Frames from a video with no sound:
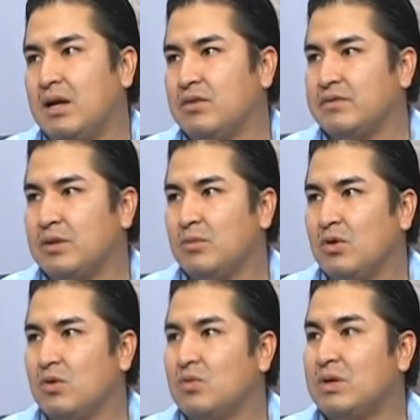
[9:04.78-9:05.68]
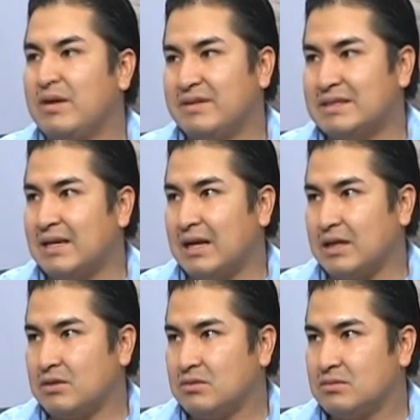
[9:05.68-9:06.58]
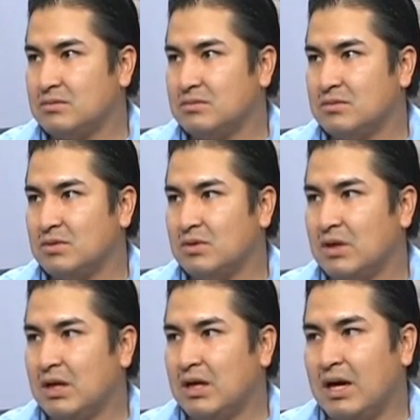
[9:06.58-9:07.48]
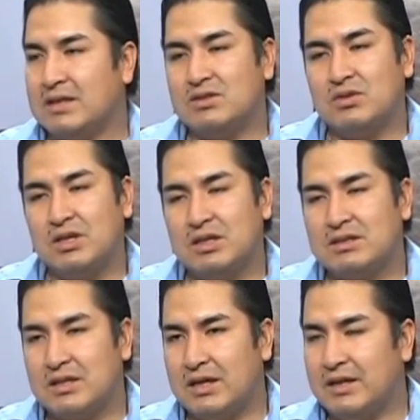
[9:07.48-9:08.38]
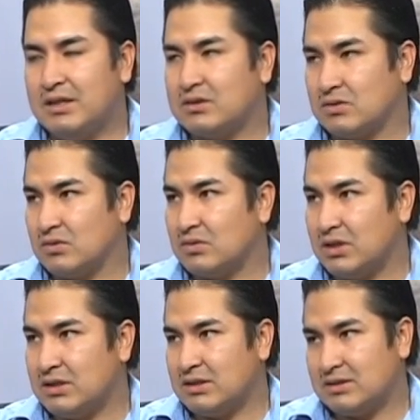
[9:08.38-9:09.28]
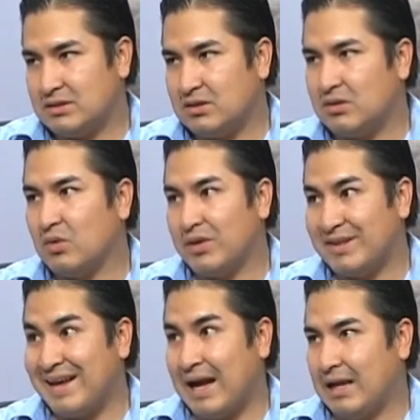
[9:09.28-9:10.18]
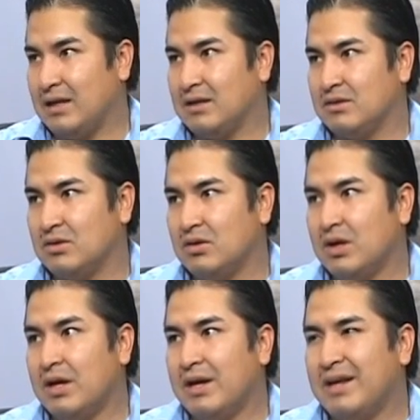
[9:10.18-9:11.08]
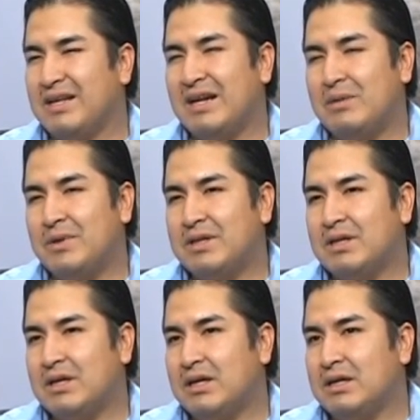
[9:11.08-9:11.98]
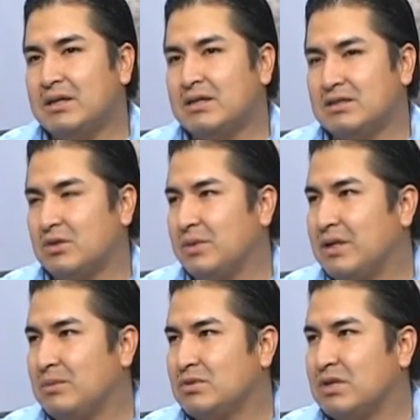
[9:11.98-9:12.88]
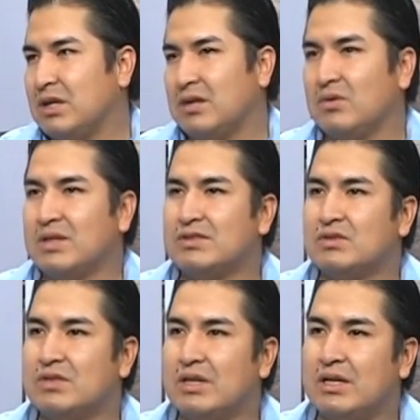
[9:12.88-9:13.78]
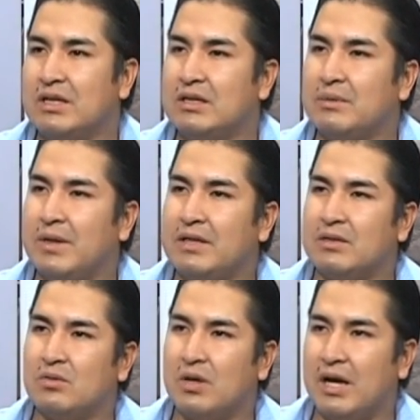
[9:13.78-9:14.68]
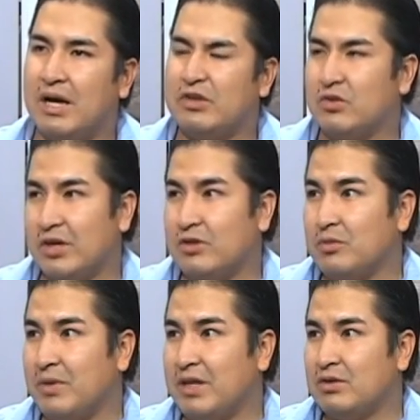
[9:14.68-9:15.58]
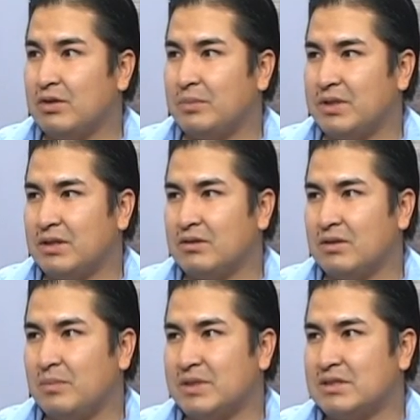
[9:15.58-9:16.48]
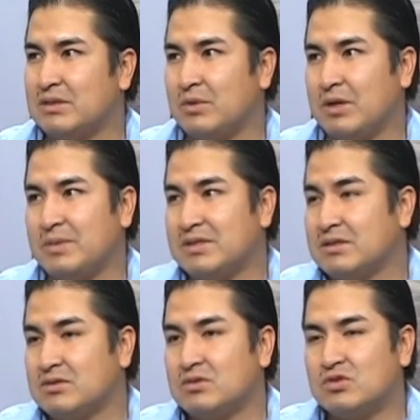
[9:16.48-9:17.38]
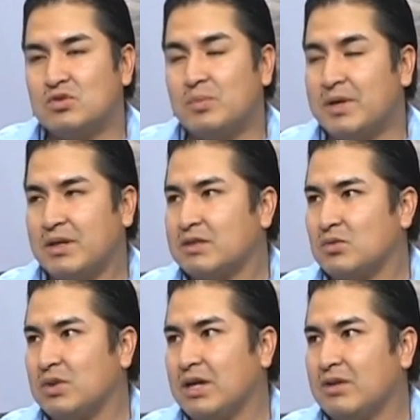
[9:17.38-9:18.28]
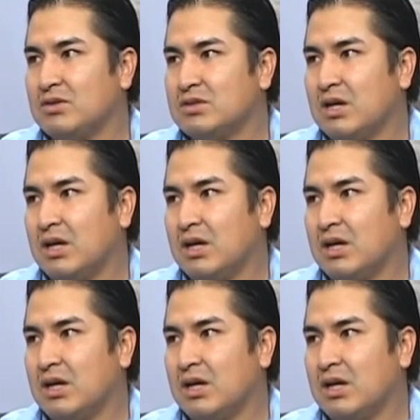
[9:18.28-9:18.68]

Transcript: al oftalmólogo una vez al año Así utilice lentes o no utilices lo ideal, Generalmente les recomendamos que la duración del lente va entre un año y año y medio dependiendo del paciente, porque hay pacientes que son súper descuidados